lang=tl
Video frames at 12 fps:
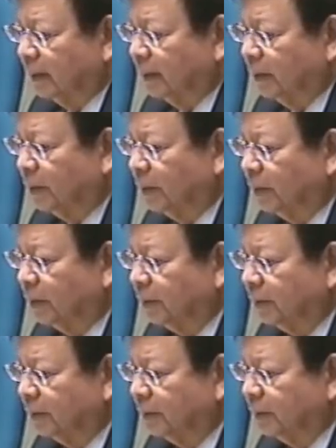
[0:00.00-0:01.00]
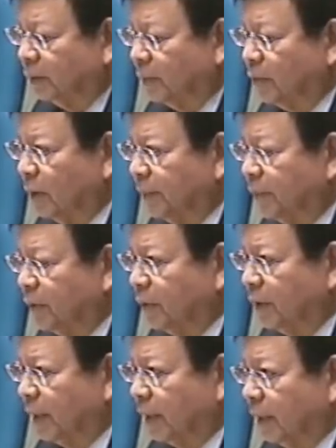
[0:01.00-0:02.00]
Nung kumuha
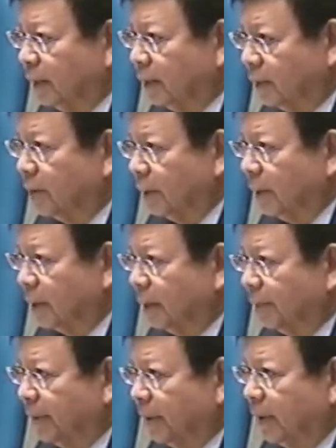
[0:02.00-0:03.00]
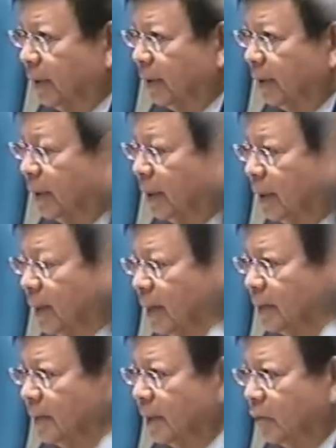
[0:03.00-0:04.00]
po ko ng electronic copy, ang
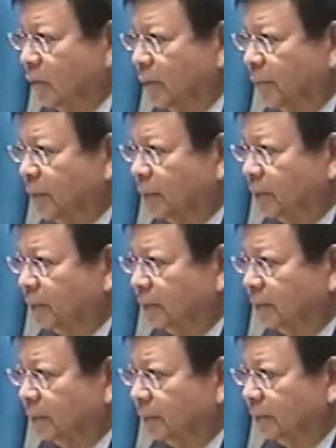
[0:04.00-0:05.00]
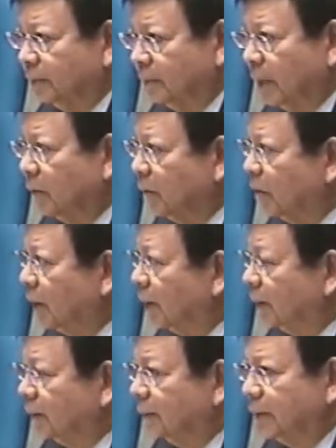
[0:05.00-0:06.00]
inaasahan ko pong
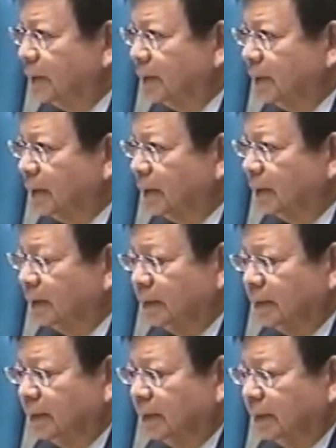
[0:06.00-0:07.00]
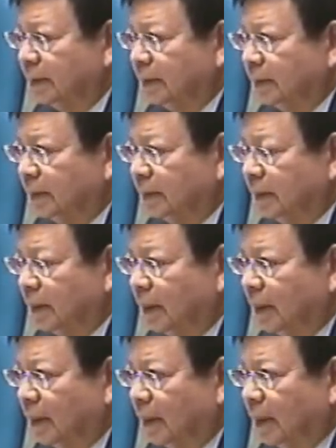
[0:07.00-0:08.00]
makuha, Mr. Chair,
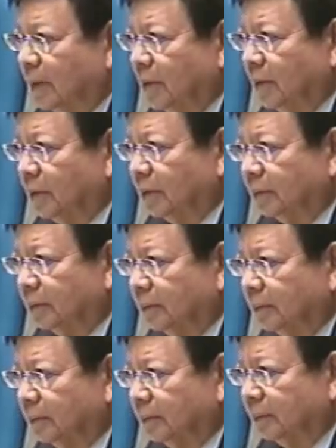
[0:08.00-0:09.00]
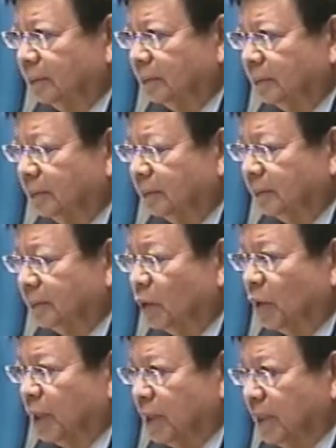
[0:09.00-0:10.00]
ay yung
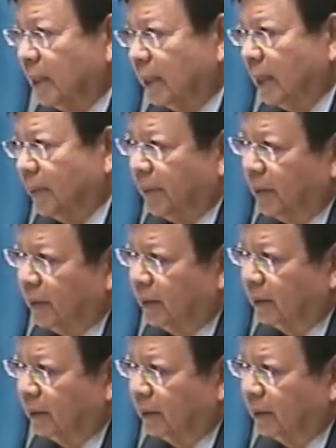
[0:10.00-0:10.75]
original copy.